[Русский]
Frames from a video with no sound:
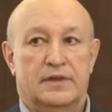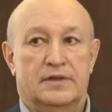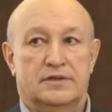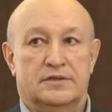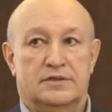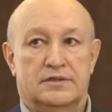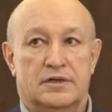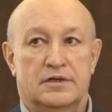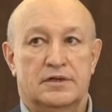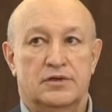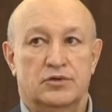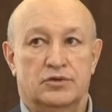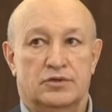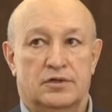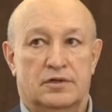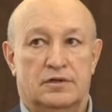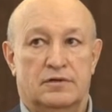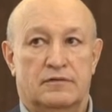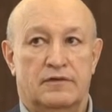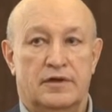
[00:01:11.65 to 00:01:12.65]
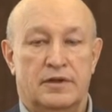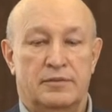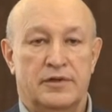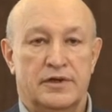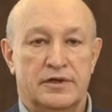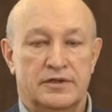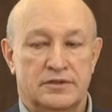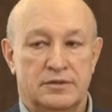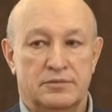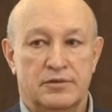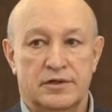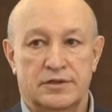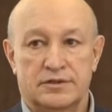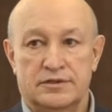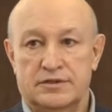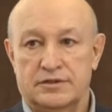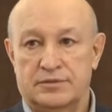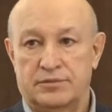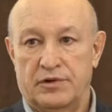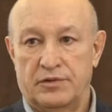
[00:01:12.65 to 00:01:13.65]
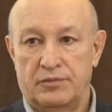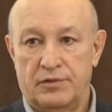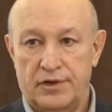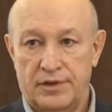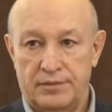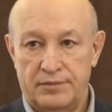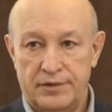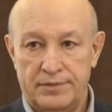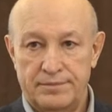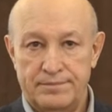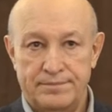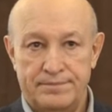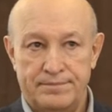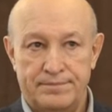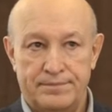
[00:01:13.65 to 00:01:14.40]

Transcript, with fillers: за короткое время разобрался с проблемой.